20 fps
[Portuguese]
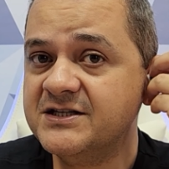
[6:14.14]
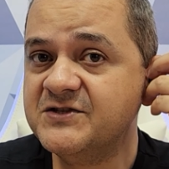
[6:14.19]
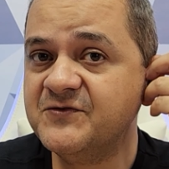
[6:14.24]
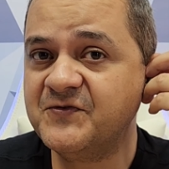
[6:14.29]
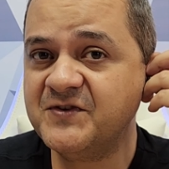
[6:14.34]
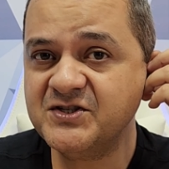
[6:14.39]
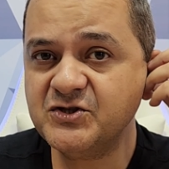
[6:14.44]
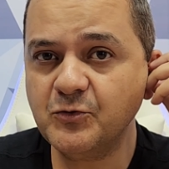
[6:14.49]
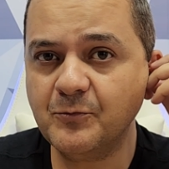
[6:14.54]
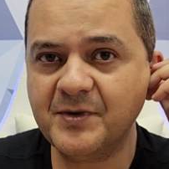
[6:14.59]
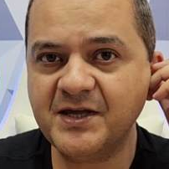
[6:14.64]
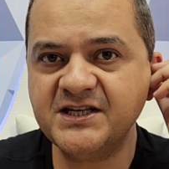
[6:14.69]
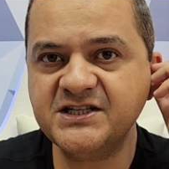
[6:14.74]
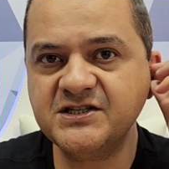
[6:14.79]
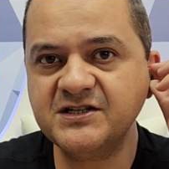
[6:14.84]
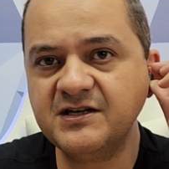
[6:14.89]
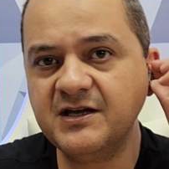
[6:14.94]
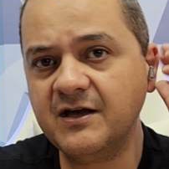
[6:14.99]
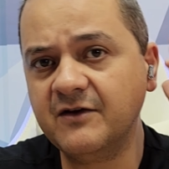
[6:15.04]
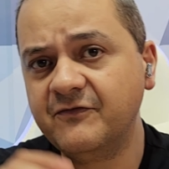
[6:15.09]

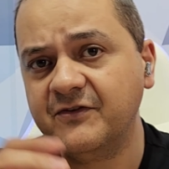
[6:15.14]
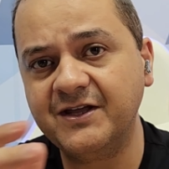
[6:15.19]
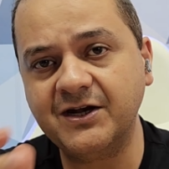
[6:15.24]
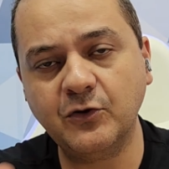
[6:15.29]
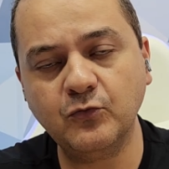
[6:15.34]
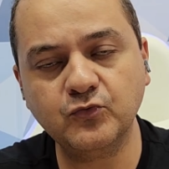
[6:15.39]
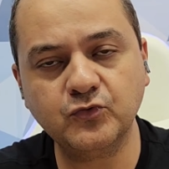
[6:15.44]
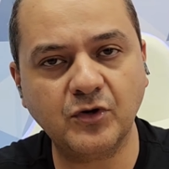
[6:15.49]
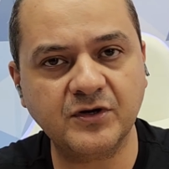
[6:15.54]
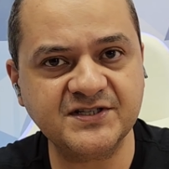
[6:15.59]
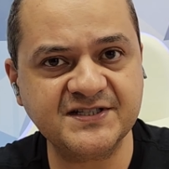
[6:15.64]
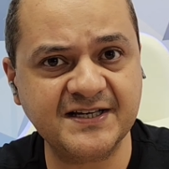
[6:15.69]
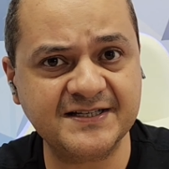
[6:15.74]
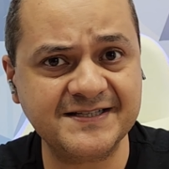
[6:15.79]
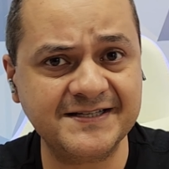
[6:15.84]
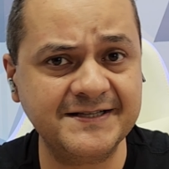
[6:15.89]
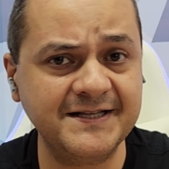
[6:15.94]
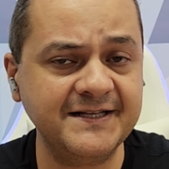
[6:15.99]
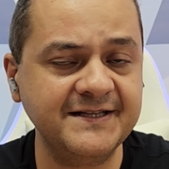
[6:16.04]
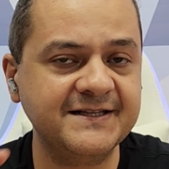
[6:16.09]
dificilmente haverão toques
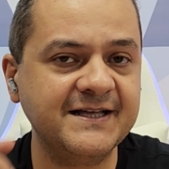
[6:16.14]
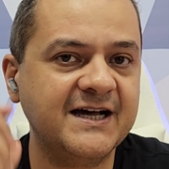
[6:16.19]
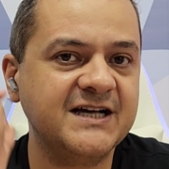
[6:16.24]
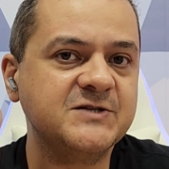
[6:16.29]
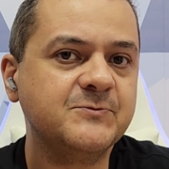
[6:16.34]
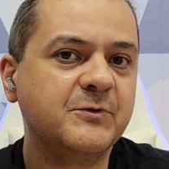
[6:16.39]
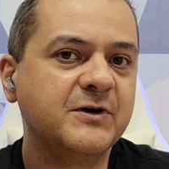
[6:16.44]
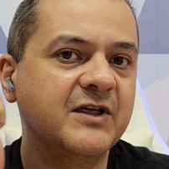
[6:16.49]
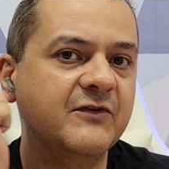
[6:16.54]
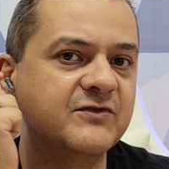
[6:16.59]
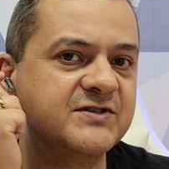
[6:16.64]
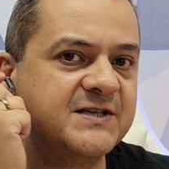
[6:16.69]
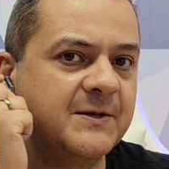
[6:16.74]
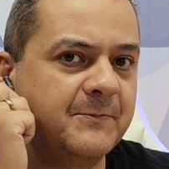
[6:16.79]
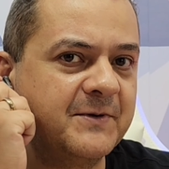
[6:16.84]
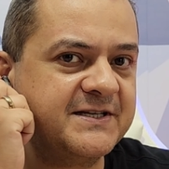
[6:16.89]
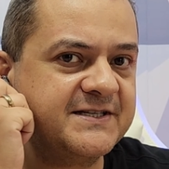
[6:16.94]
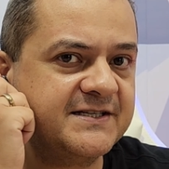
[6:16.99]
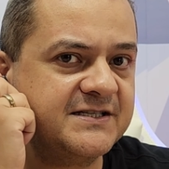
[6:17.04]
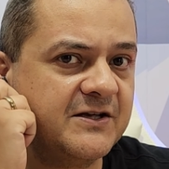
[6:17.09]
acidentais, porque você
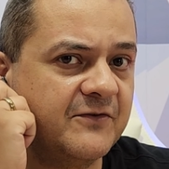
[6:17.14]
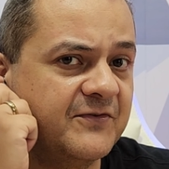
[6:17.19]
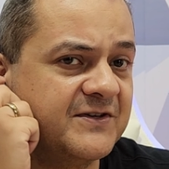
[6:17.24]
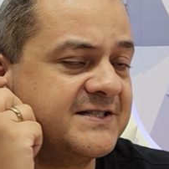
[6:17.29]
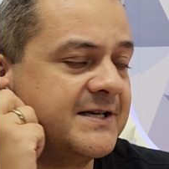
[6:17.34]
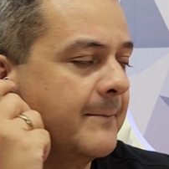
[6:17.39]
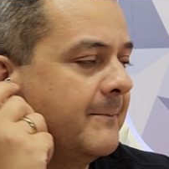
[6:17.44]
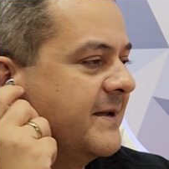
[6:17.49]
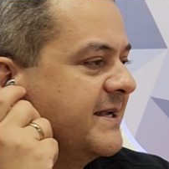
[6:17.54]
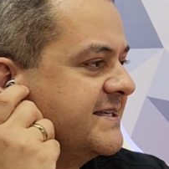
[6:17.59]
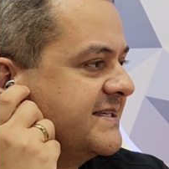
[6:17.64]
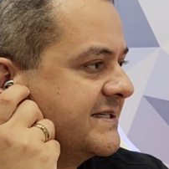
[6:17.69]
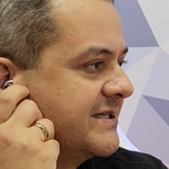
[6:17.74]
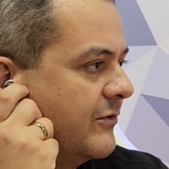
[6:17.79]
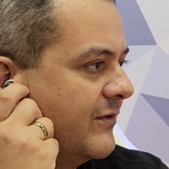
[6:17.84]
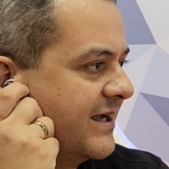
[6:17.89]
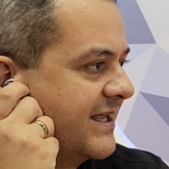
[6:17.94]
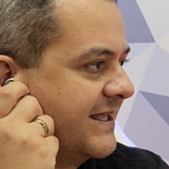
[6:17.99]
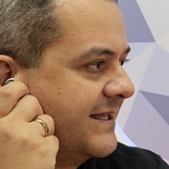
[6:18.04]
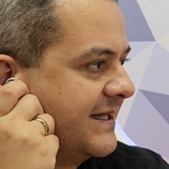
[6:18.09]
precisa fazer a
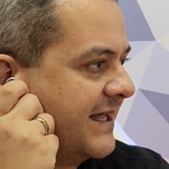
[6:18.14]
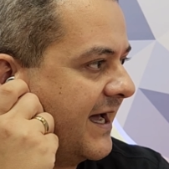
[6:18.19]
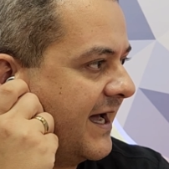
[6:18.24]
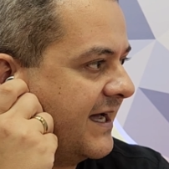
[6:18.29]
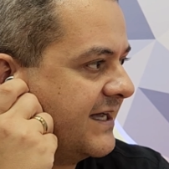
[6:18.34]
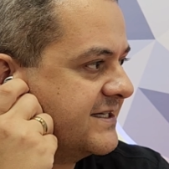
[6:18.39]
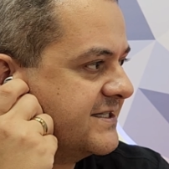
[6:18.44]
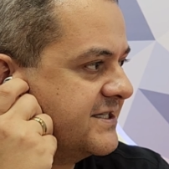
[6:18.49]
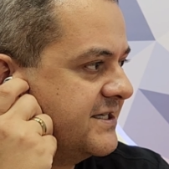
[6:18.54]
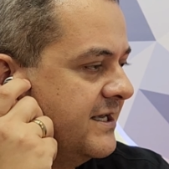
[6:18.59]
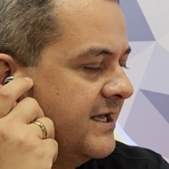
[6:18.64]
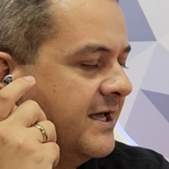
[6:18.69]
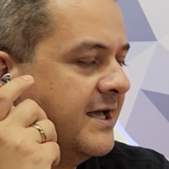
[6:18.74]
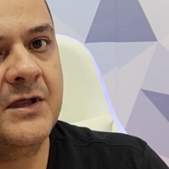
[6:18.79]
pressão aqui na haste